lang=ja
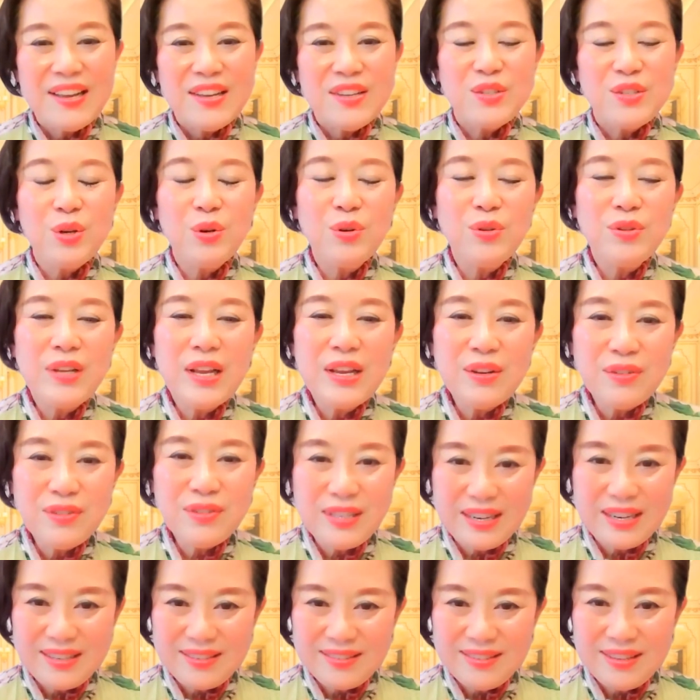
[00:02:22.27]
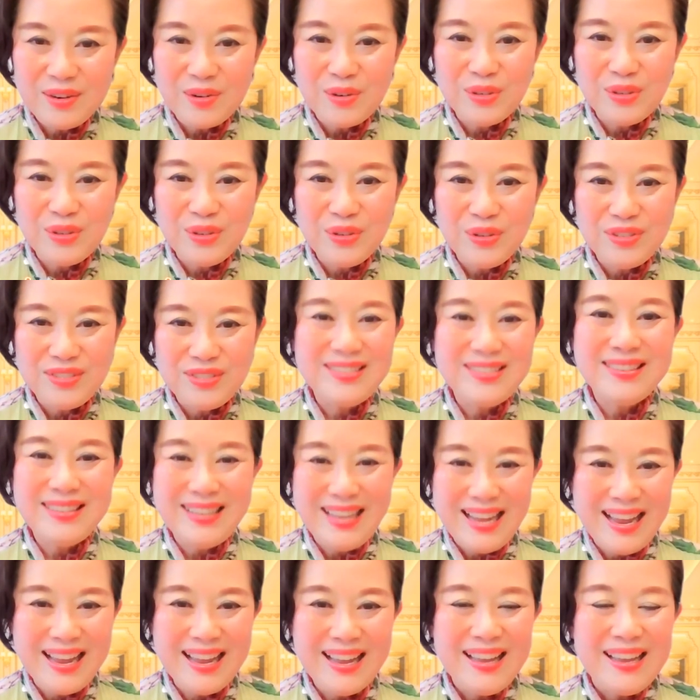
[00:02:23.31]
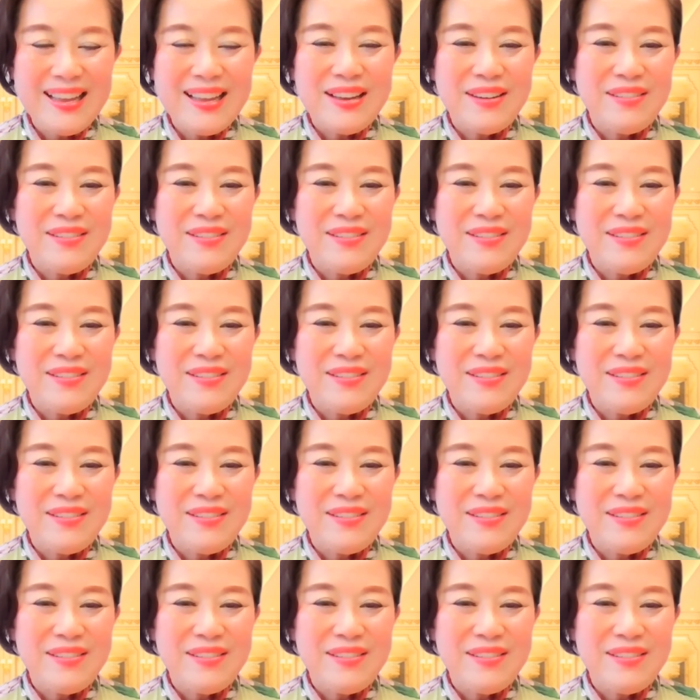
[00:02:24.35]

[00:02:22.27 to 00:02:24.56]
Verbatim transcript: そんなようなですね、ことを知って、